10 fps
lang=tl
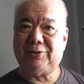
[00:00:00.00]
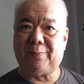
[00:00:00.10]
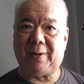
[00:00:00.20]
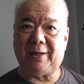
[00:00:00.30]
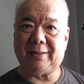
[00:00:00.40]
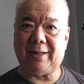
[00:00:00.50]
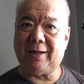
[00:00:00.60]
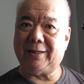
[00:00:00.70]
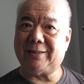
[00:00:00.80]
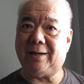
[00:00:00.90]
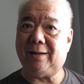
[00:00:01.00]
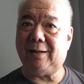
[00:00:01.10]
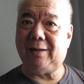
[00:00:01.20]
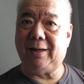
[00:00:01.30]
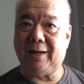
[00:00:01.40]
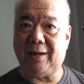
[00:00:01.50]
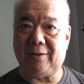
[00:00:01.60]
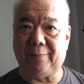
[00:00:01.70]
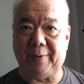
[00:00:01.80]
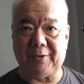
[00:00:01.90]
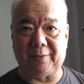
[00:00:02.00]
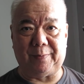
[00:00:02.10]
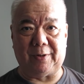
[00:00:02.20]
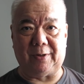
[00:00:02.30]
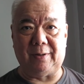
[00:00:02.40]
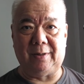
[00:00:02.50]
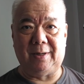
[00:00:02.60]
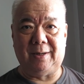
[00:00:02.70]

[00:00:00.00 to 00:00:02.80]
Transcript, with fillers: Subalit, ang isang legal opinion po